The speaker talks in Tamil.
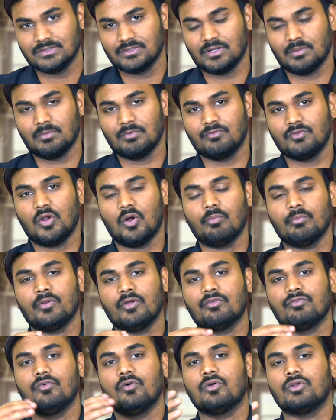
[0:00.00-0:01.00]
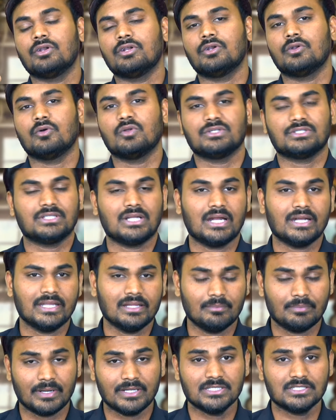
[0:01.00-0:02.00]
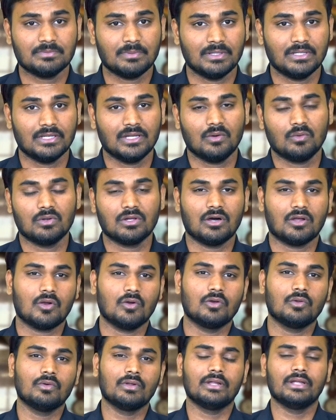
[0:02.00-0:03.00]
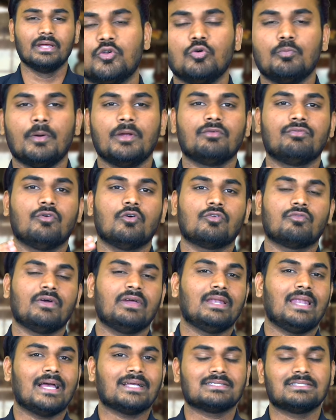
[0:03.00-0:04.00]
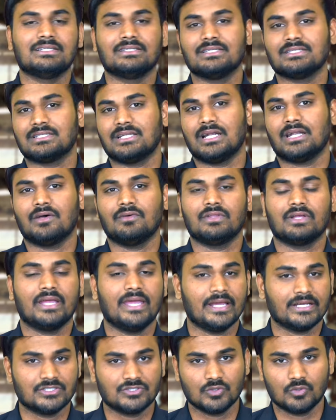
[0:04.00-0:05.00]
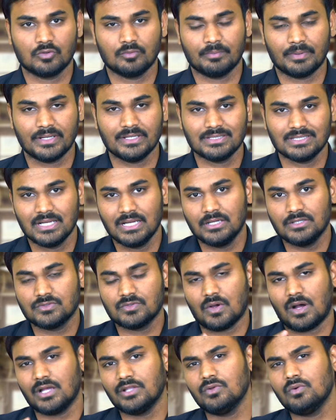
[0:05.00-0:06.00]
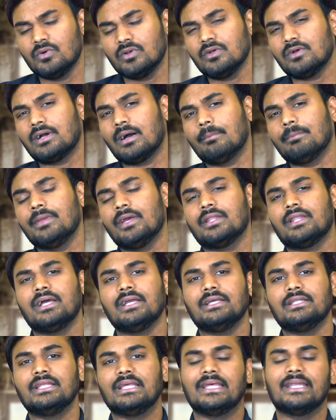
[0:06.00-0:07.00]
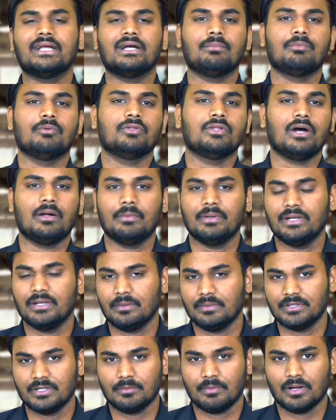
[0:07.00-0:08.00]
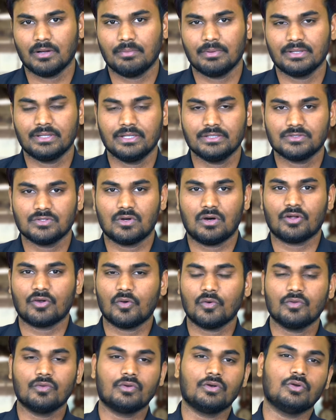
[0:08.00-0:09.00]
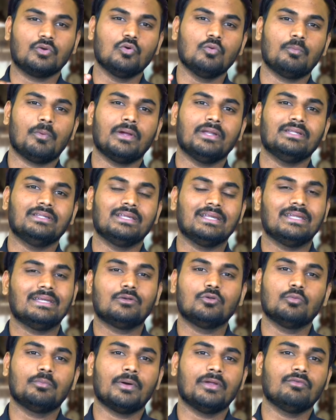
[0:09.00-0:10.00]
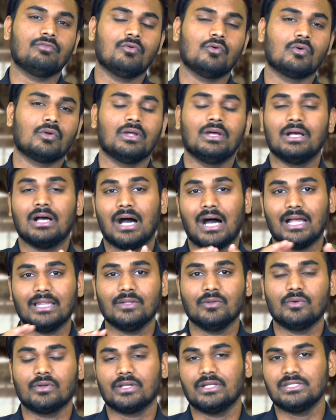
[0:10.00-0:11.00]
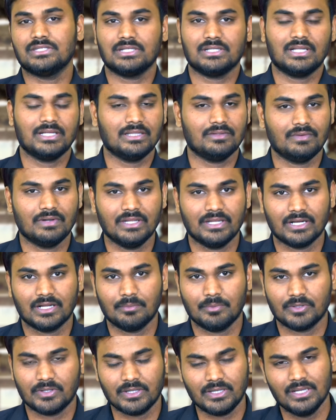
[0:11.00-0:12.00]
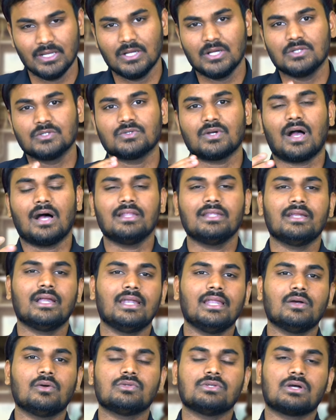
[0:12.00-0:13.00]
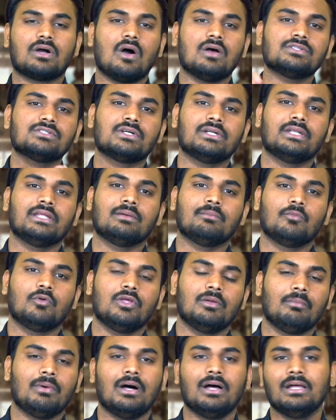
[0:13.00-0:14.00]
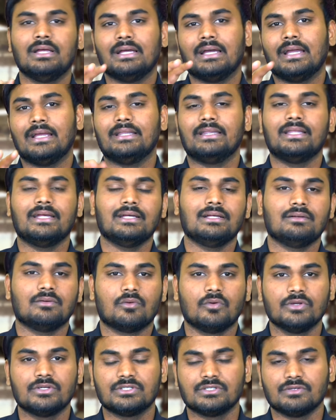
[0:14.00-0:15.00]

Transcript: ஸோ நம்மளுக்கு டாமினார் ஃபோர் ஹண்ட்ரடோட ஸ்டார்டிங் ப்ரைஸ் பார்த்தீங்கன்னா உங்களுக்கு அரௌண்ட் ஒரு டூ பாயிண்ட் ஃபோர் ஃபைவ் இருந்து ஸ்டார்ட் ஆகுதுங்க எக்ஷோரூம் ஷோரூம் ப்ரைஸ் ஸோ அதோட கம்மியாக தான் இது இருக்க போகுது அப்படின்னு எதிர்பார்க்கப்படுது ஸோ அரௌண்ட் ஒரு டூ பாயிண்ட் த்ரீ டூ பாயிண்ட் ஃபோர் அந்த ஒரு ரேஞ்சில் தான் இந்த வண்டி இருக்க போது ஸோ அதனால கொஞ்சம் காஸ்ட் கட்டிங் மூலியமா இந்த குயிக்